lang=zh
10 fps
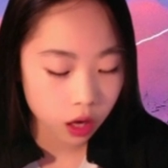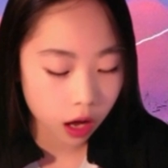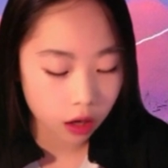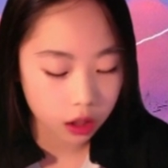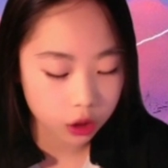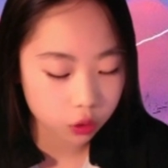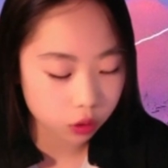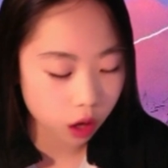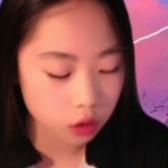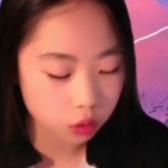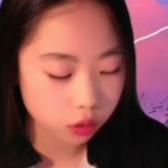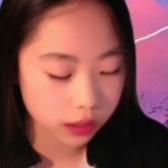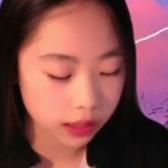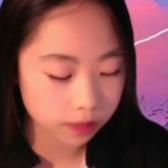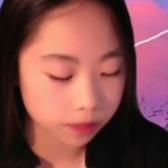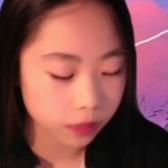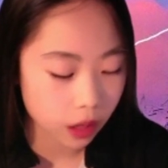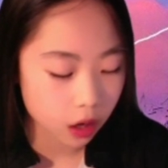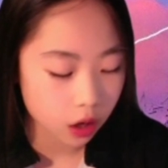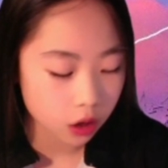好了就告诉你。”
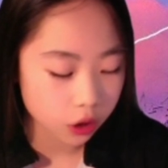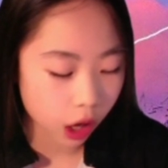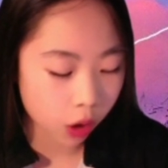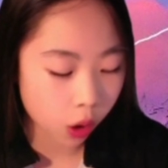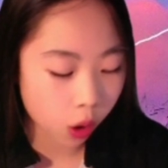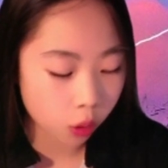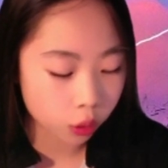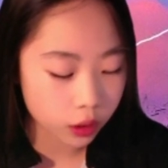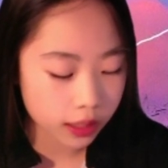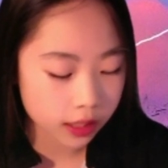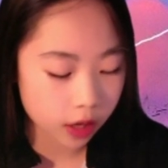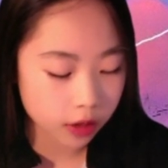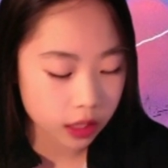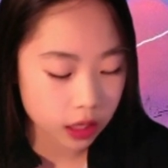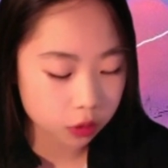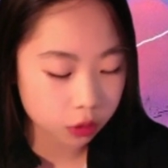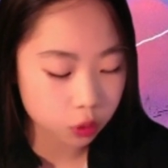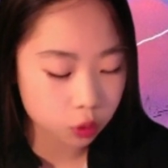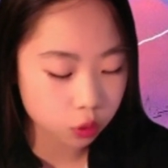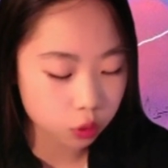然后，狐狸小姐就
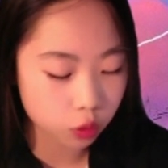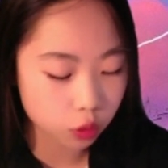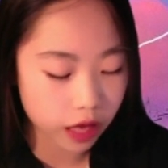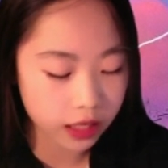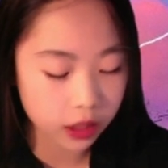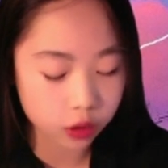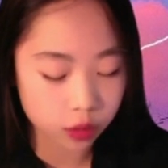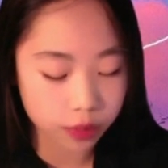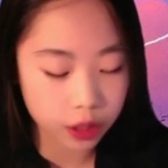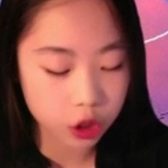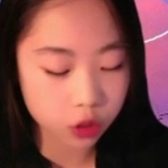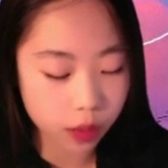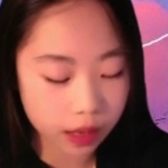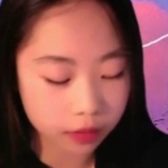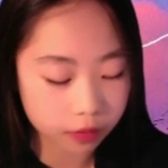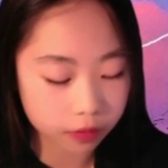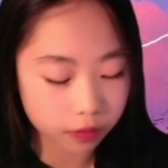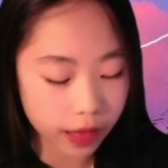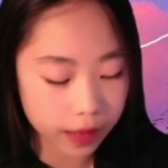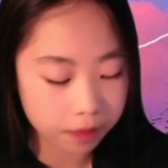去厨房里准备吃晚
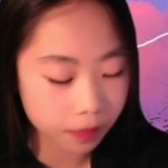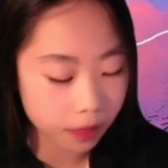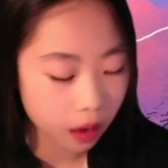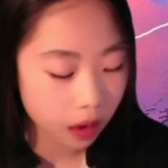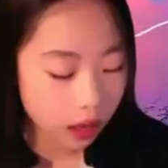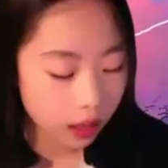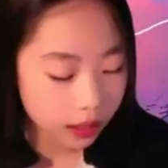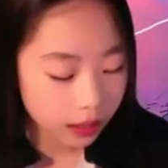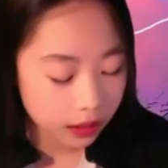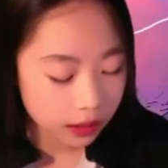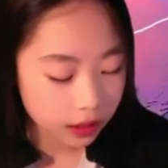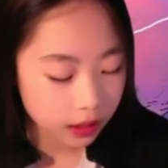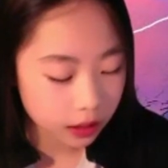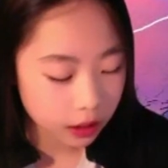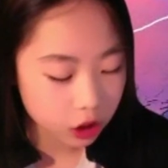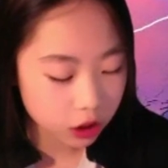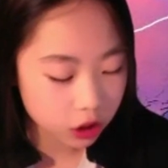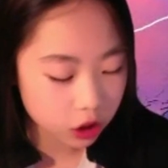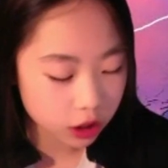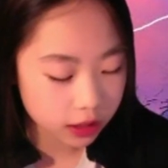饭。一
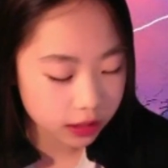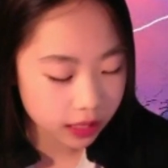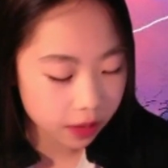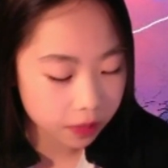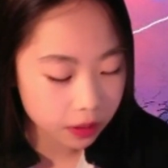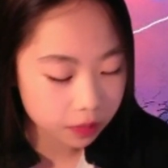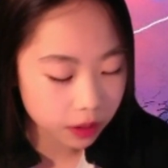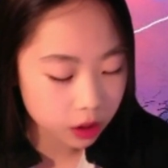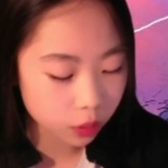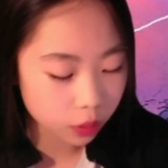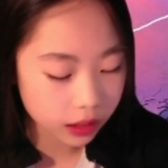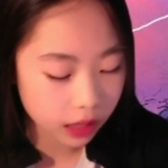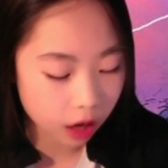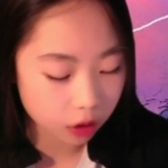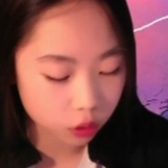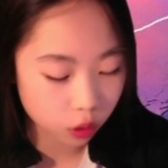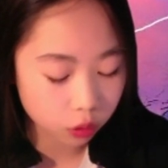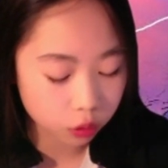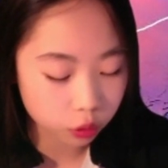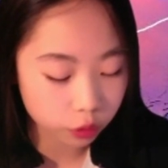阵阵香喷喷的味道
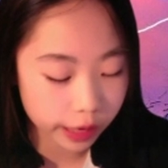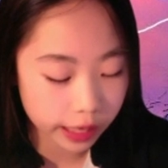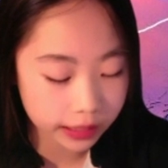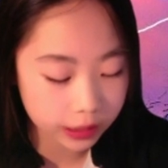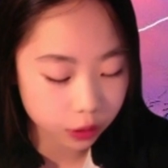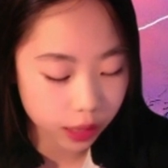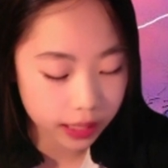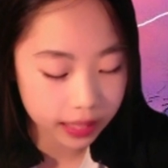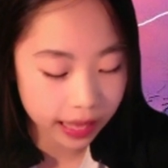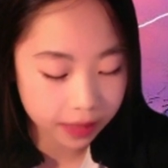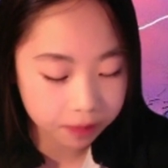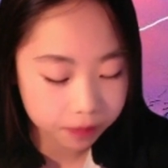从厨房里传来，